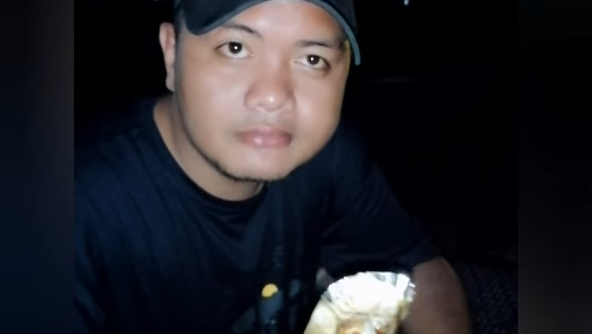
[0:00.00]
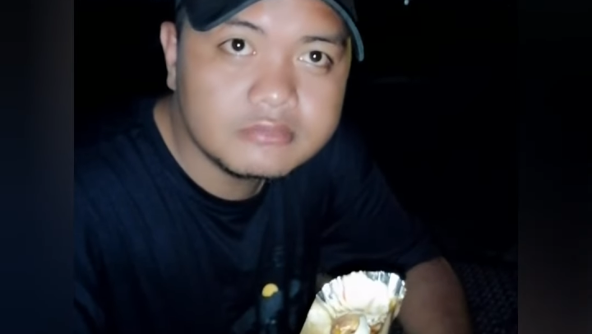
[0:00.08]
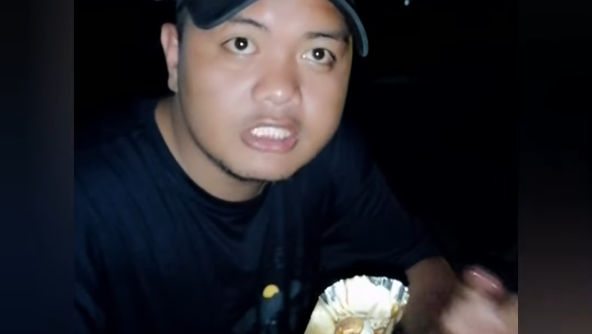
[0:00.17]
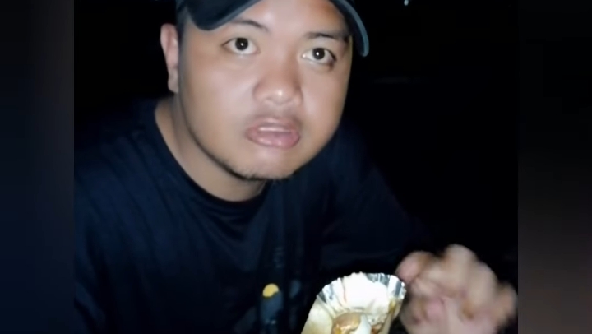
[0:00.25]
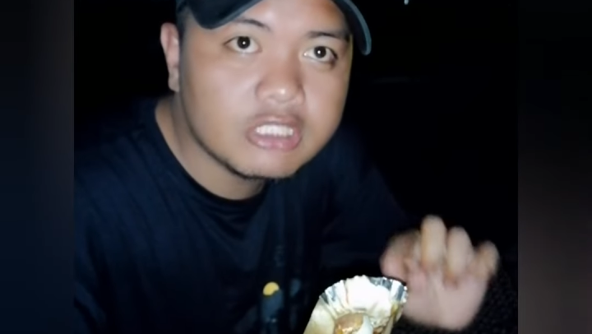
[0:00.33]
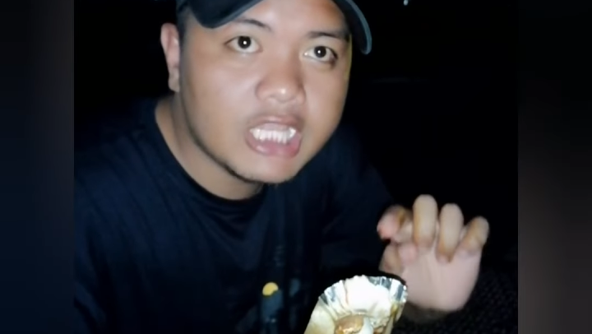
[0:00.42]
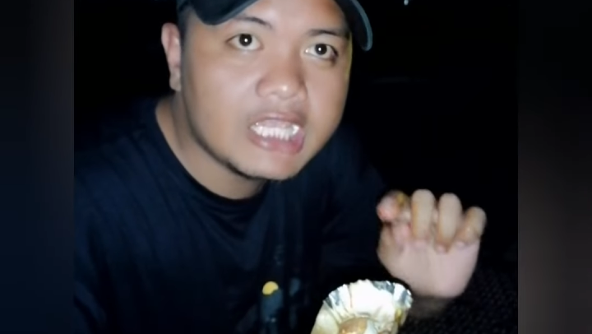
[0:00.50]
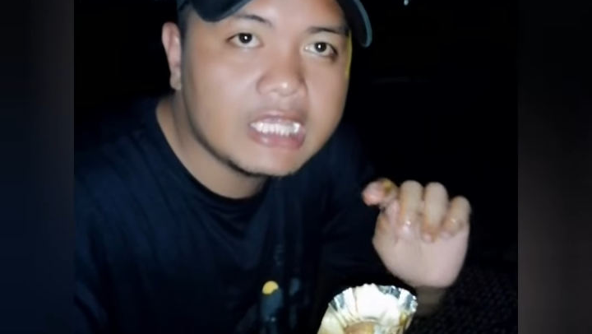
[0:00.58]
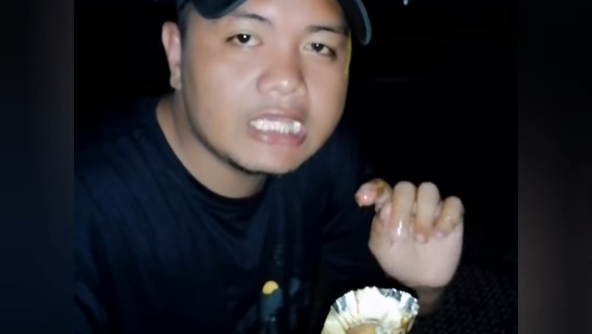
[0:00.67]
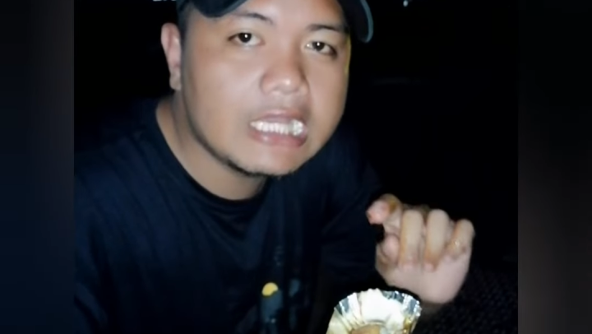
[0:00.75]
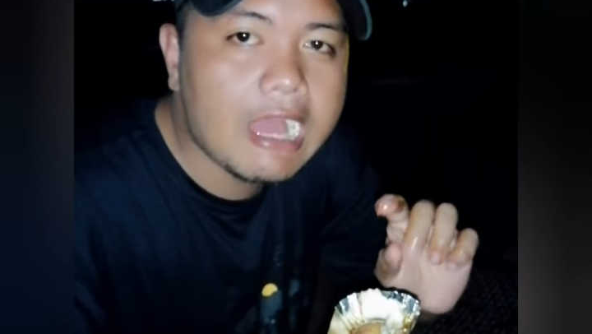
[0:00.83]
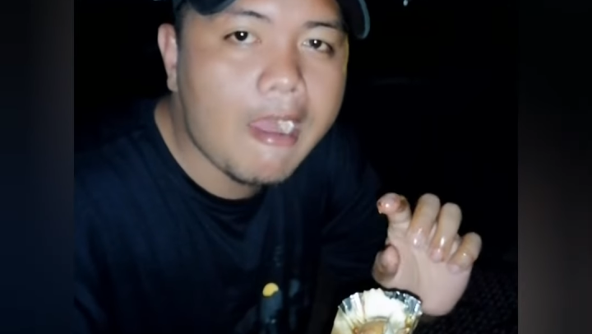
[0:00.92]
dito sa
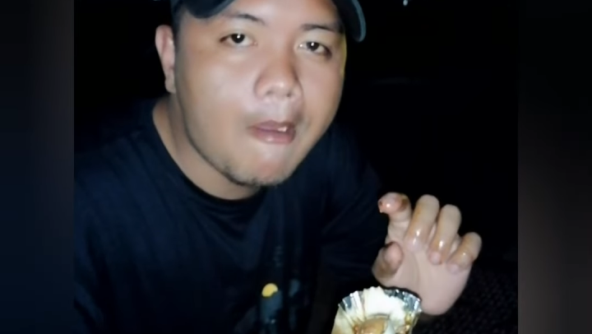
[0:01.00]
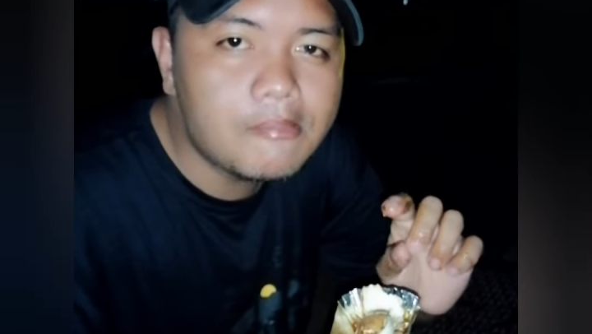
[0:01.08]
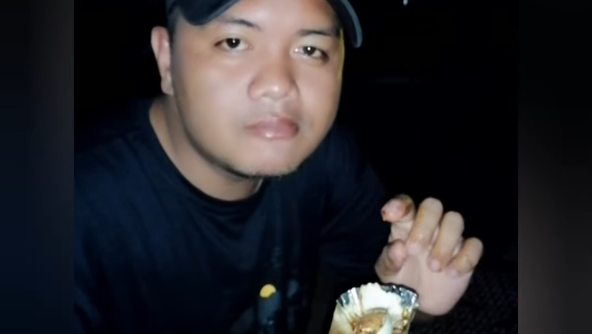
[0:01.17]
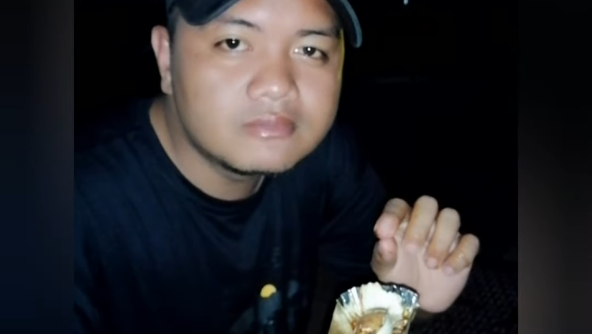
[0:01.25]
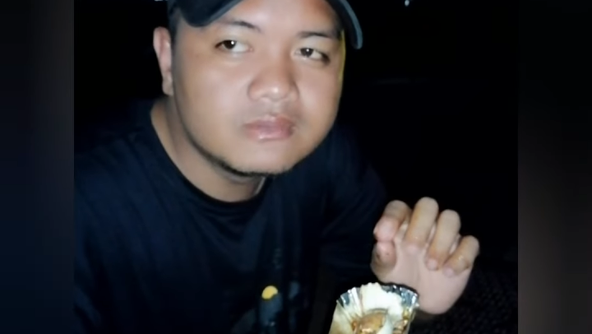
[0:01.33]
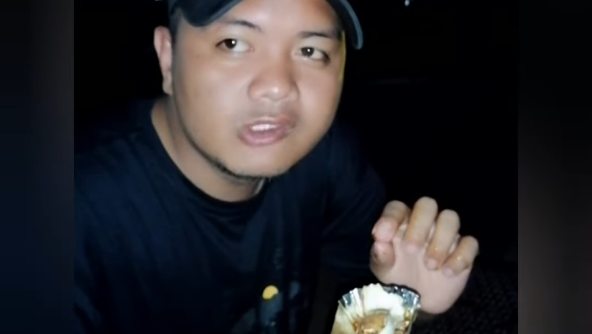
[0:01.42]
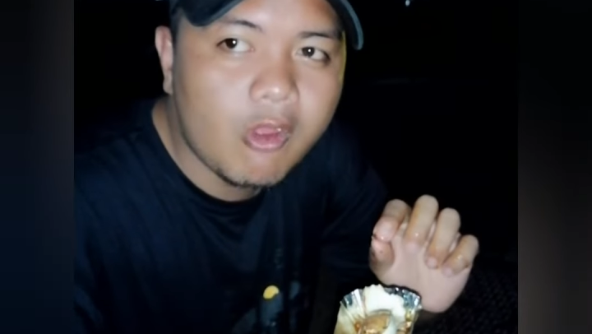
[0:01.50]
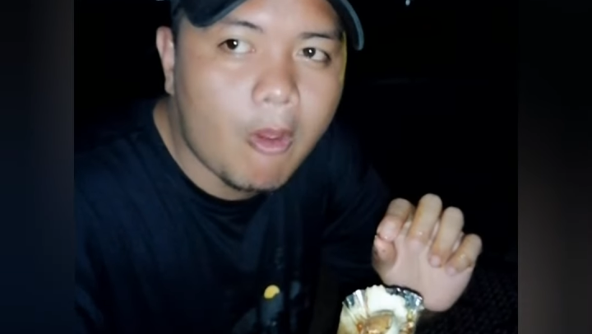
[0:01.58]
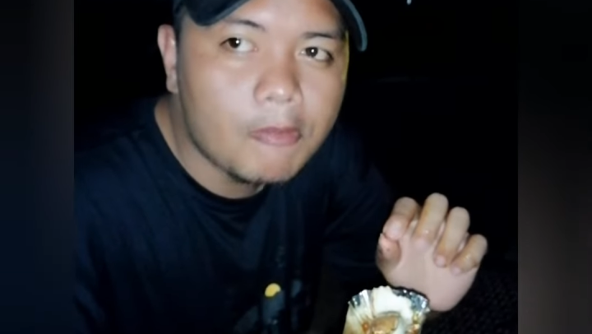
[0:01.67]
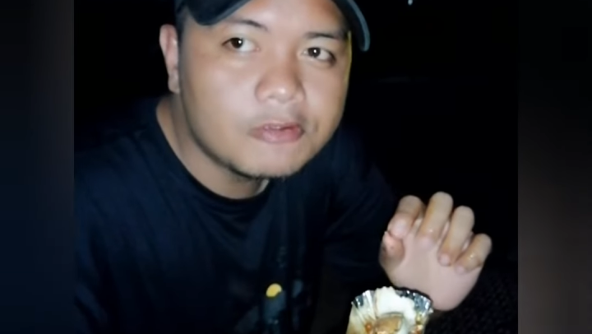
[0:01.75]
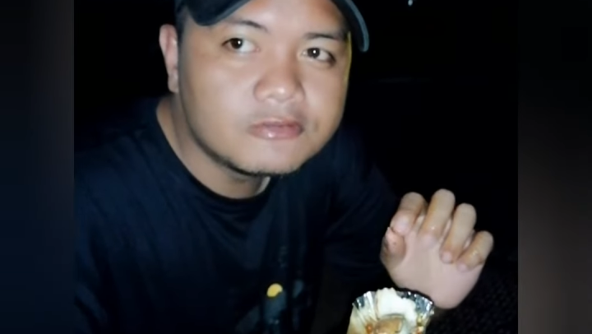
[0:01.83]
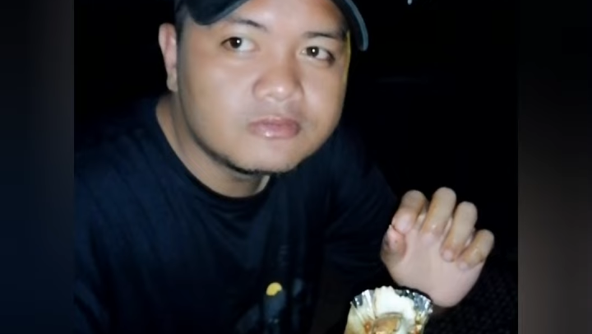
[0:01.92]
Iriga,
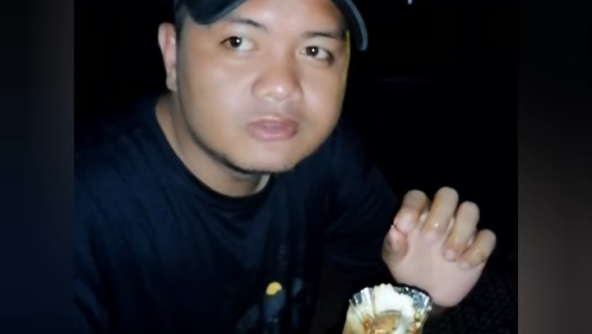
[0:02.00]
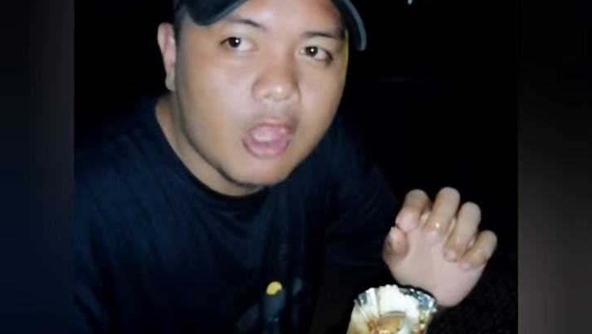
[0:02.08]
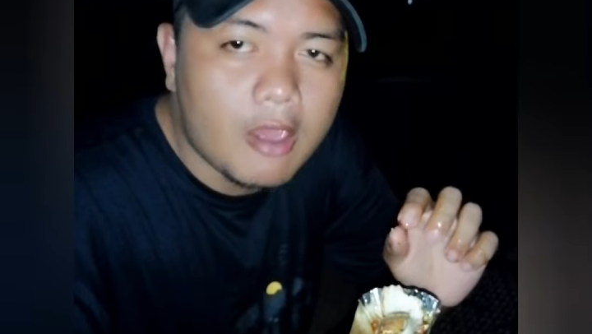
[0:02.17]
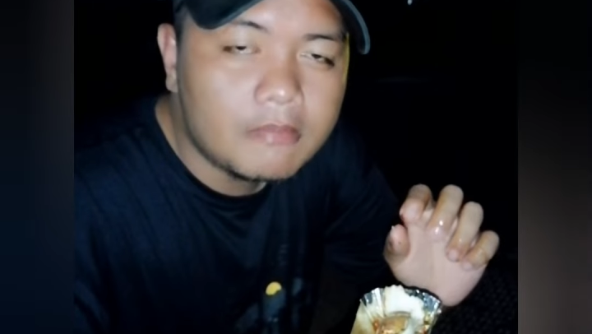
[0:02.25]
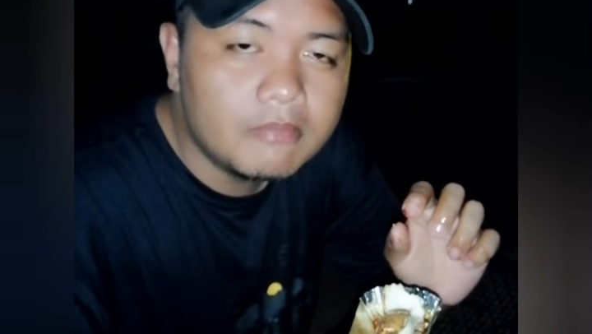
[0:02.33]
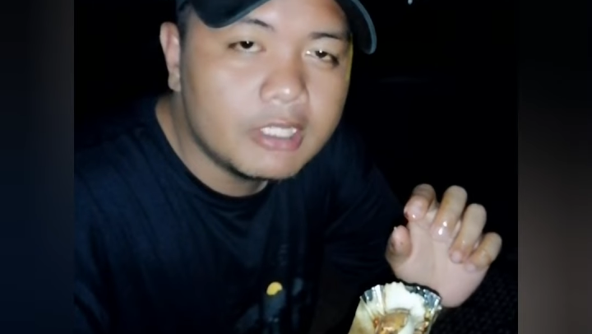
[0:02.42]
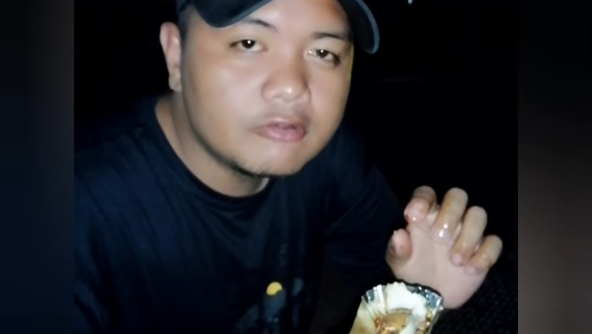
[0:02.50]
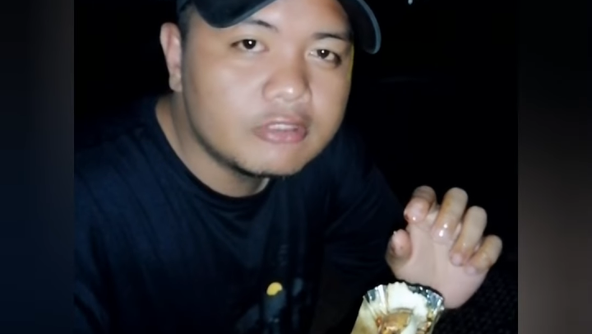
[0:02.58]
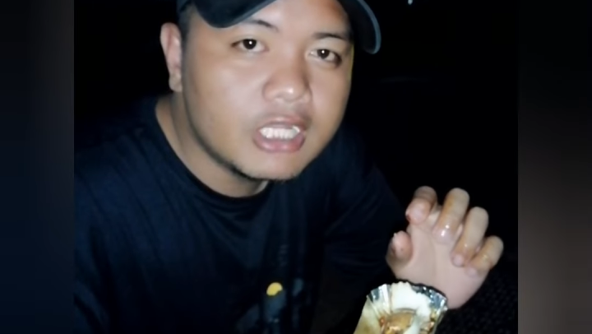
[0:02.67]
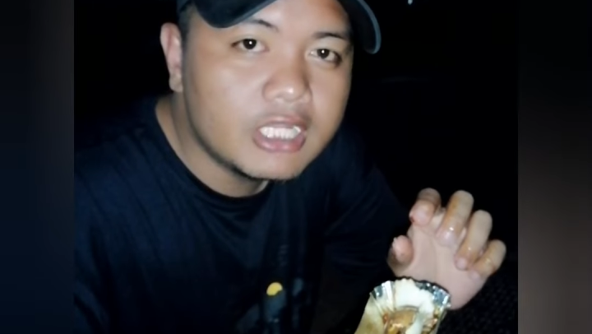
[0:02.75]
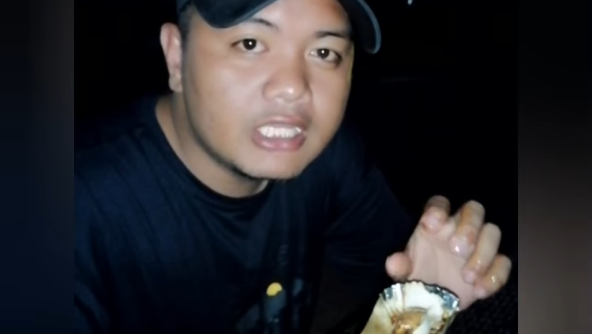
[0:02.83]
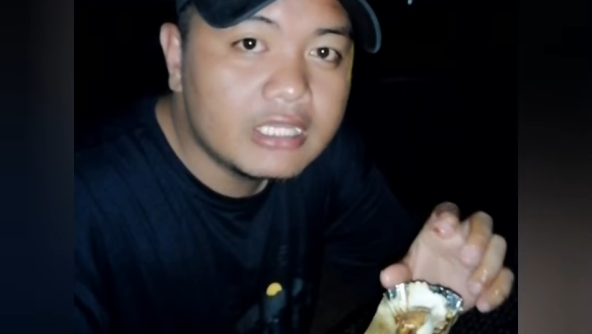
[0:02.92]

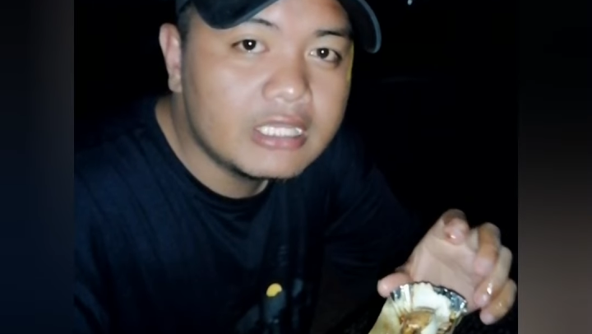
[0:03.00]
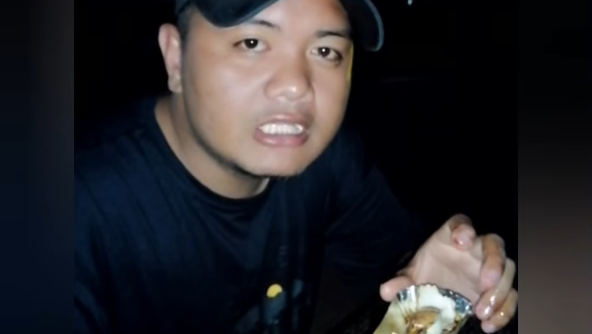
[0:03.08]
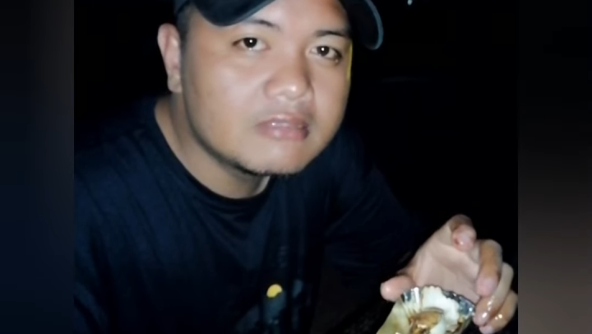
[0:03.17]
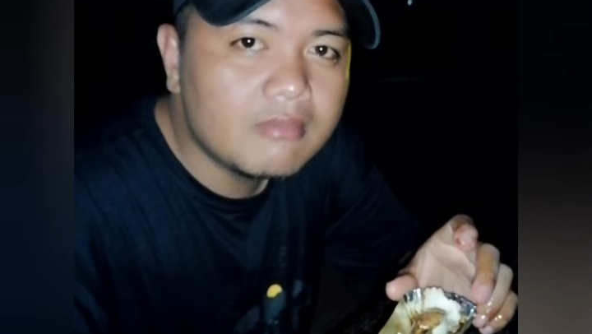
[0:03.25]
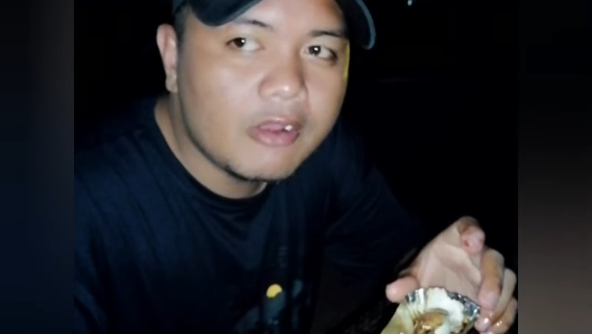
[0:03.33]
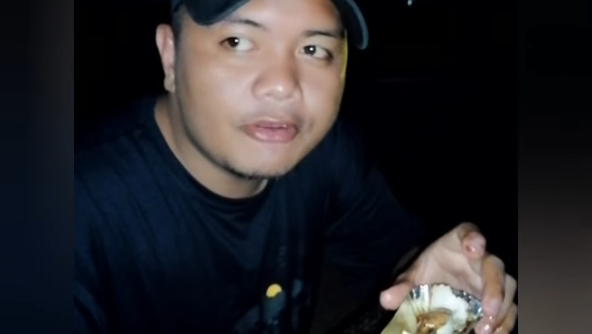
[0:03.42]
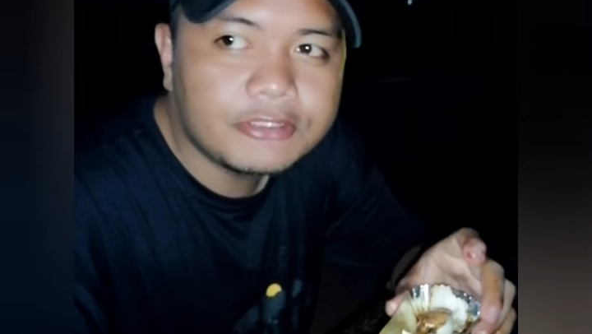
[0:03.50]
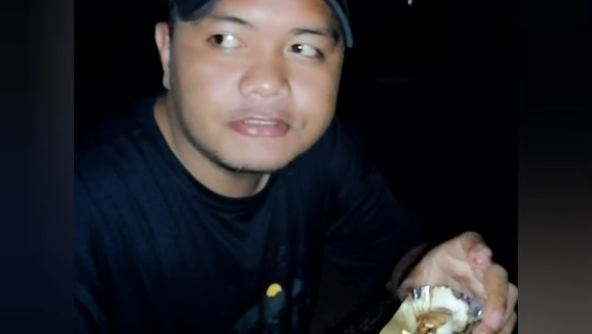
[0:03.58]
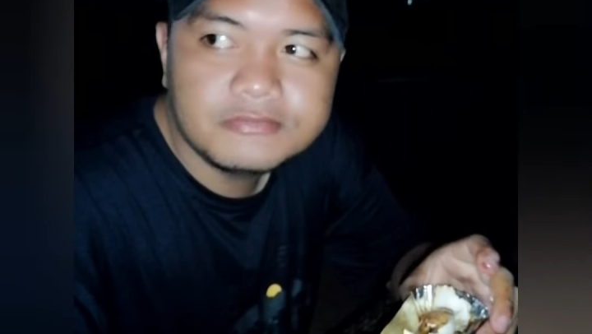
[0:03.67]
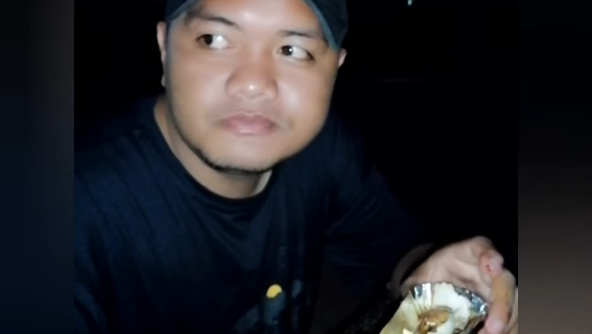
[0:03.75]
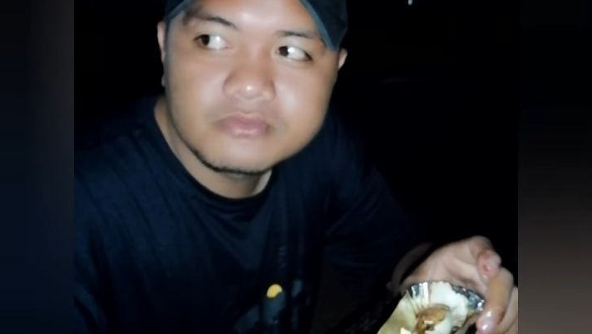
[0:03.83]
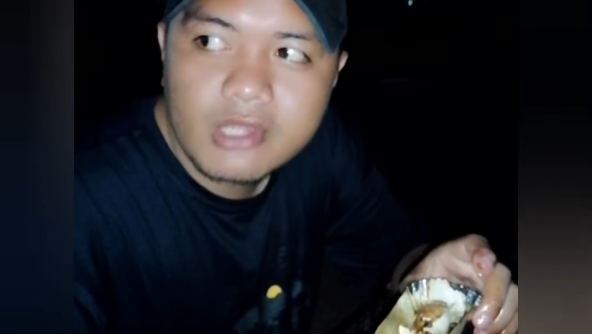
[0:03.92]
mayroon na rin grilled balot.